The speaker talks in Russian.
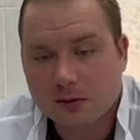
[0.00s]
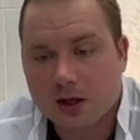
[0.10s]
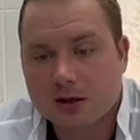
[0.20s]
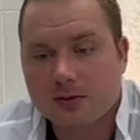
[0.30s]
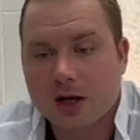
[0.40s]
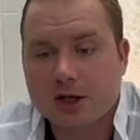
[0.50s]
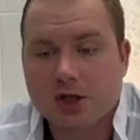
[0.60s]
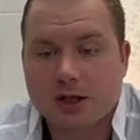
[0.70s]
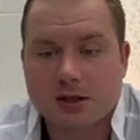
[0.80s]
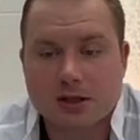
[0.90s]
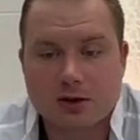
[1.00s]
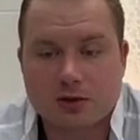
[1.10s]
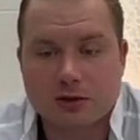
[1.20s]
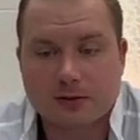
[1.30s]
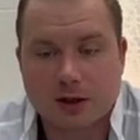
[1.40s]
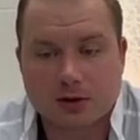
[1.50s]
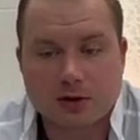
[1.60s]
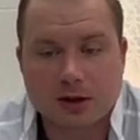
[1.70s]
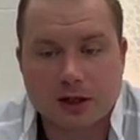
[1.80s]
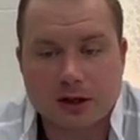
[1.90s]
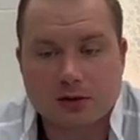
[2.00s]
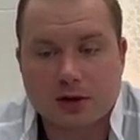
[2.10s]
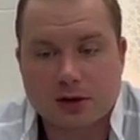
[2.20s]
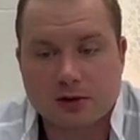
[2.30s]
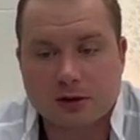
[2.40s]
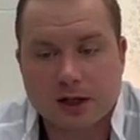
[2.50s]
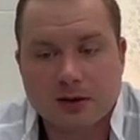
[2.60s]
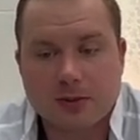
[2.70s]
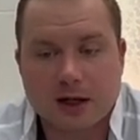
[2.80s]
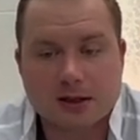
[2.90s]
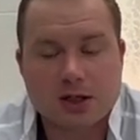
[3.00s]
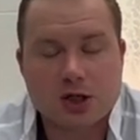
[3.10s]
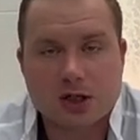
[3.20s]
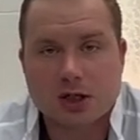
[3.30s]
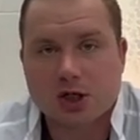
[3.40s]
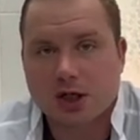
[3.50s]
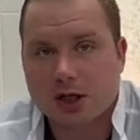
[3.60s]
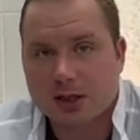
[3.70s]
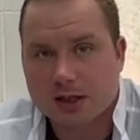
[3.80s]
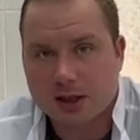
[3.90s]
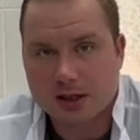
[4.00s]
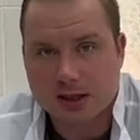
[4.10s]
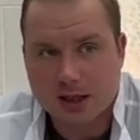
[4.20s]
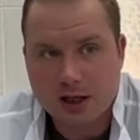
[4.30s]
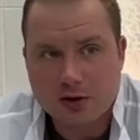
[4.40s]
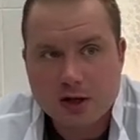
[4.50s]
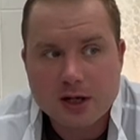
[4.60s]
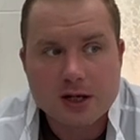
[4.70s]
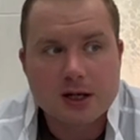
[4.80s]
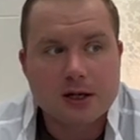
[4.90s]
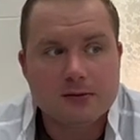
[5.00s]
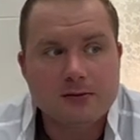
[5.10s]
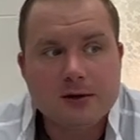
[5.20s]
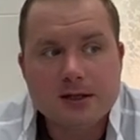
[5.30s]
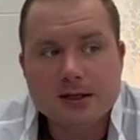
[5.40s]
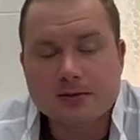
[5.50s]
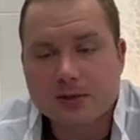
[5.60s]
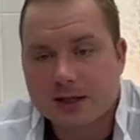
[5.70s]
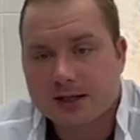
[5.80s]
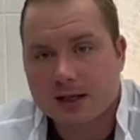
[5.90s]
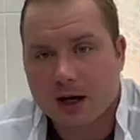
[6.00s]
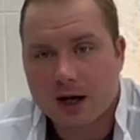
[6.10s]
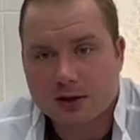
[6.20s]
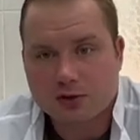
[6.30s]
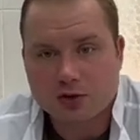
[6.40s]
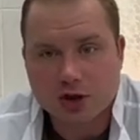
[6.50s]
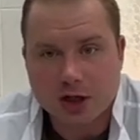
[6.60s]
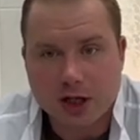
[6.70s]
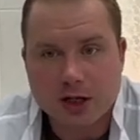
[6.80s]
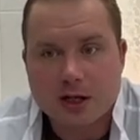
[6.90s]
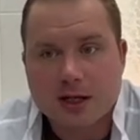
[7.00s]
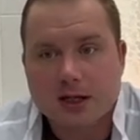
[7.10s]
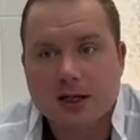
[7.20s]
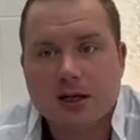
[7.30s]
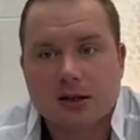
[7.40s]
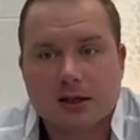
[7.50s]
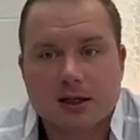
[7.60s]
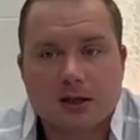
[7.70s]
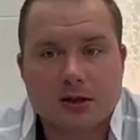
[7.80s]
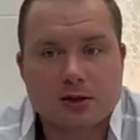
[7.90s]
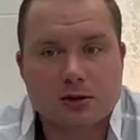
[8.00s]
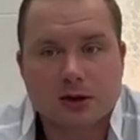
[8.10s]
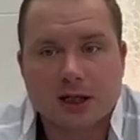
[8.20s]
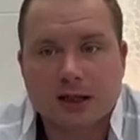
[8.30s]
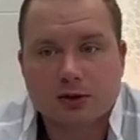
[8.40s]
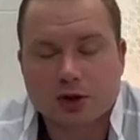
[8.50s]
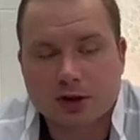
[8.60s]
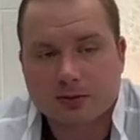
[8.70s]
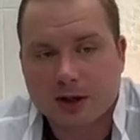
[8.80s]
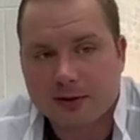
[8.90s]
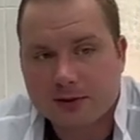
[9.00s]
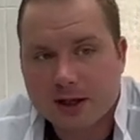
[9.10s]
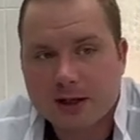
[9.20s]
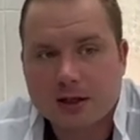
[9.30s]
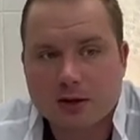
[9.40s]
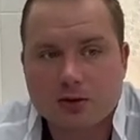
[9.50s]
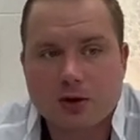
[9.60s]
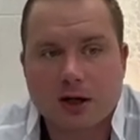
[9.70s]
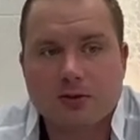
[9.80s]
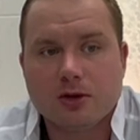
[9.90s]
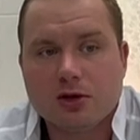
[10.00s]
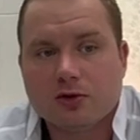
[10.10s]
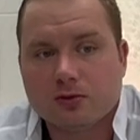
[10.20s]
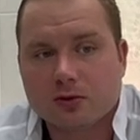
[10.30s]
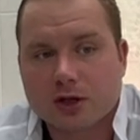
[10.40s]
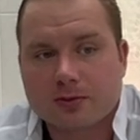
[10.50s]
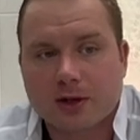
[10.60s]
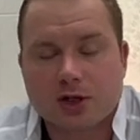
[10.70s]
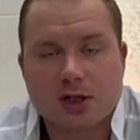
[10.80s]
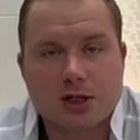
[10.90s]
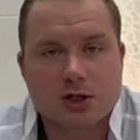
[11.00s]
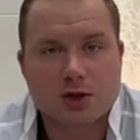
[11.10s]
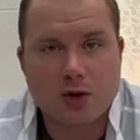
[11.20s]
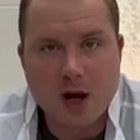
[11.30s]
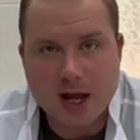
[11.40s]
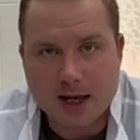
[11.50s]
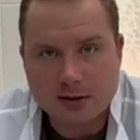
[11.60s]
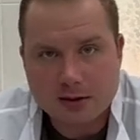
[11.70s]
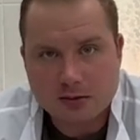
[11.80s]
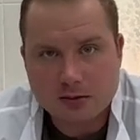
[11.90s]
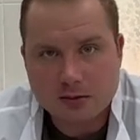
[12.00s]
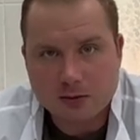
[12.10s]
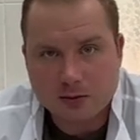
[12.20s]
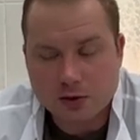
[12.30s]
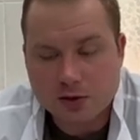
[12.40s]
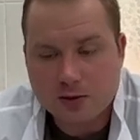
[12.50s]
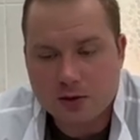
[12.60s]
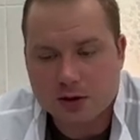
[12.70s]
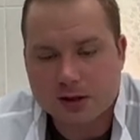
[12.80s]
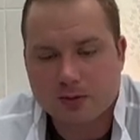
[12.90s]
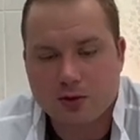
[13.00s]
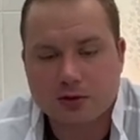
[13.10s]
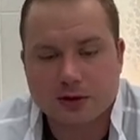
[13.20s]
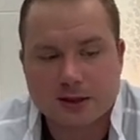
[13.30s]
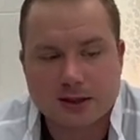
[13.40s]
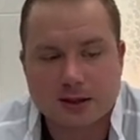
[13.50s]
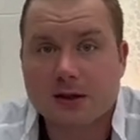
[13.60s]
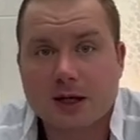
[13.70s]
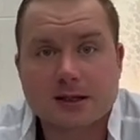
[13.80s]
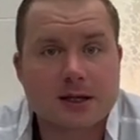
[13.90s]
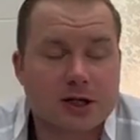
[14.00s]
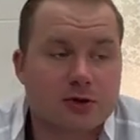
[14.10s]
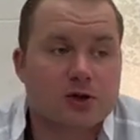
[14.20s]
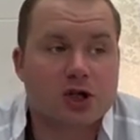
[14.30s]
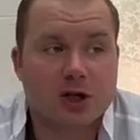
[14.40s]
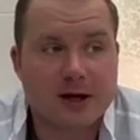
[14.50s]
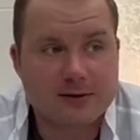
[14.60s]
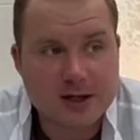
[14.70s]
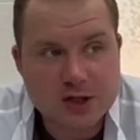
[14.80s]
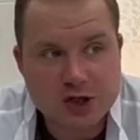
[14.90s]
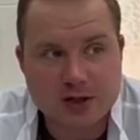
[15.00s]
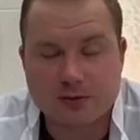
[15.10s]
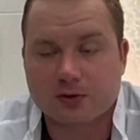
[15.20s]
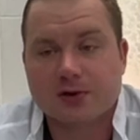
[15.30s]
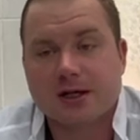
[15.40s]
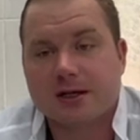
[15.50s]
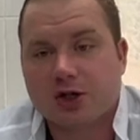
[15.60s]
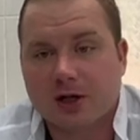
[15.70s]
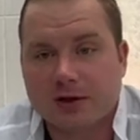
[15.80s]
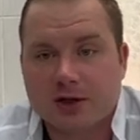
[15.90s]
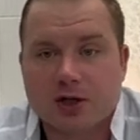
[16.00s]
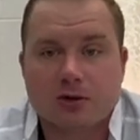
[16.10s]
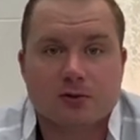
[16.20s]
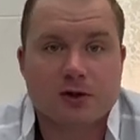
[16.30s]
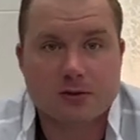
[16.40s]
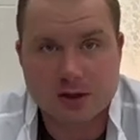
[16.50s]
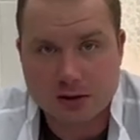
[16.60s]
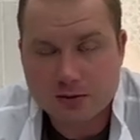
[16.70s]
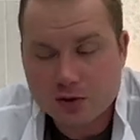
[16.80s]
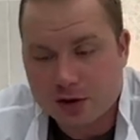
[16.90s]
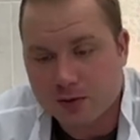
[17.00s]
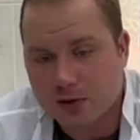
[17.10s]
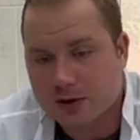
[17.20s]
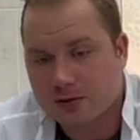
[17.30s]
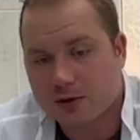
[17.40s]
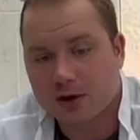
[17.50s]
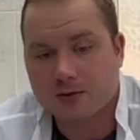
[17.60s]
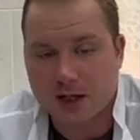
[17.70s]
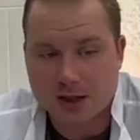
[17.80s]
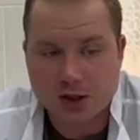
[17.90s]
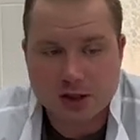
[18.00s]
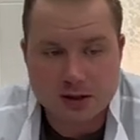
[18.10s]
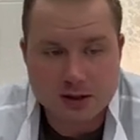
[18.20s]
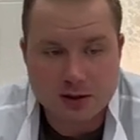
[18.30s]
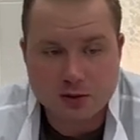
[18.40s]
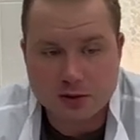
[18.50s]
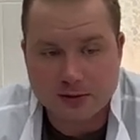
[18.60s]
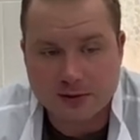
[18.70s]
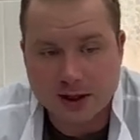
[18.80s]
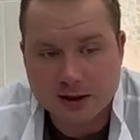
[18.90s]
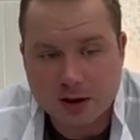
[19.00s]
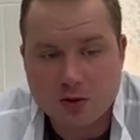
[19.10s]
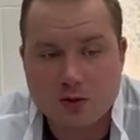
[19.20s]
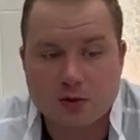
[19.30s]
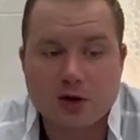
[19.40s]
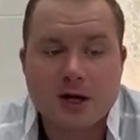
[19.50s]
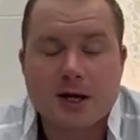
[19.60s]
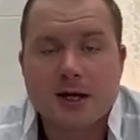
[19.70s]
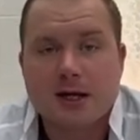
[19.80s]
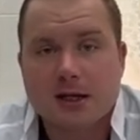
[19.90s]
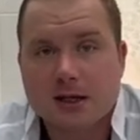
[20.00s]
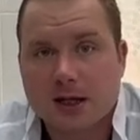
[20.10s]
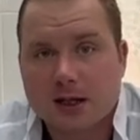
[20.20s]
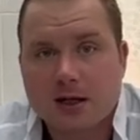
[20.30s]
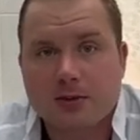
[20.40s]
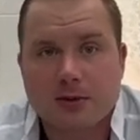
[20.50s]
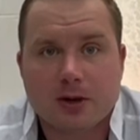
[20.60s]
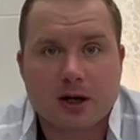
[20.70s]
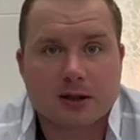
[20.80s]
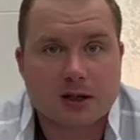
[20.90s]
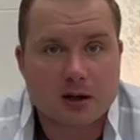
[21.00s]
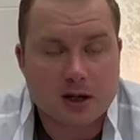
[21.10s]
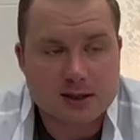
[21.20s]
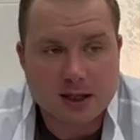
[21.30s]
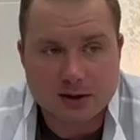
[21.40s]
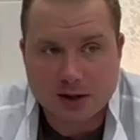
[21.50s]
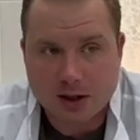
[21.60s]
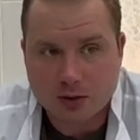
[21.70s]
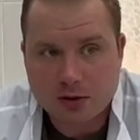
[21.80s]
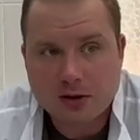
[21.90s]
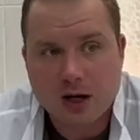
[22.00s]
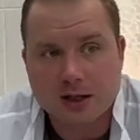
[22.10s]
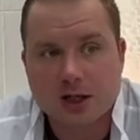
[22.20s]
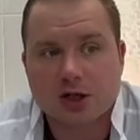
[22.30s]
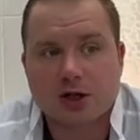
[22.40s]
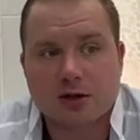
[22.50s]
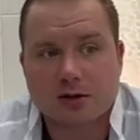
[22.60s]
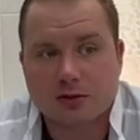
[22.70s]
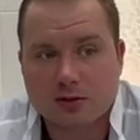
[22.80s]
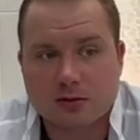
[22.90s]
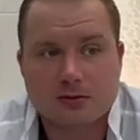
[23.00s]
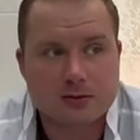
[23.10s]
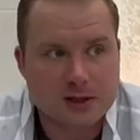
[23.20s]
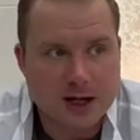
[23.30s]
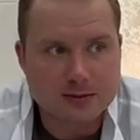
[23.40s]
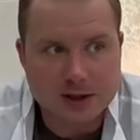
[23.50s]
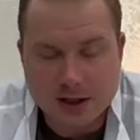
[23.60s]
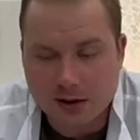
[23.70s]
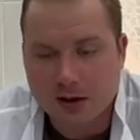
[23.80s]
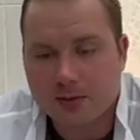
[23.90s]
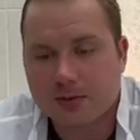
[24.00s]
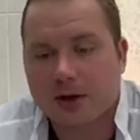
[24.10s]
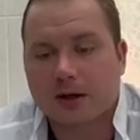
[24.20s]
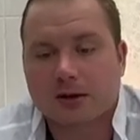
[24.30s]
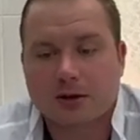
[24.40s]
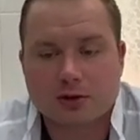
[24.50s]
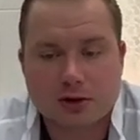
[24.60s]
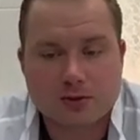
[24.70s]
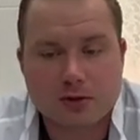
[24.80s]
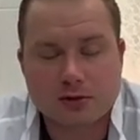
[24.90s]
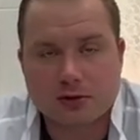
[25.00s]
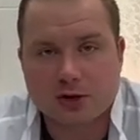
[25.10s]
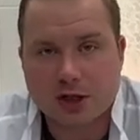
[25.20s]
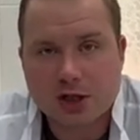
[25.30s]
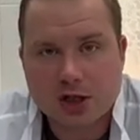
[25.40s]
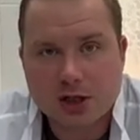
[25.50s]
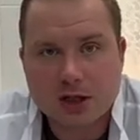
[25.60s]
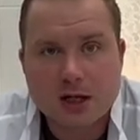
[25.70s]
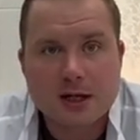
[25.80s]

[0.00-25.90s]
анаболических стероидов, которые дают результат практически через неделю, видимый сразу же. И это результат уже проверенный, ну, как минимум, у нас почти 100 лет. Вот, скоро исполнится, так скажем, человеческому, все человеческому, семейному использованию анаболических стероидов, да, такому. И такие препараты, как оксандролон, конечно, ну, самый яркий препарат, который используют женщины,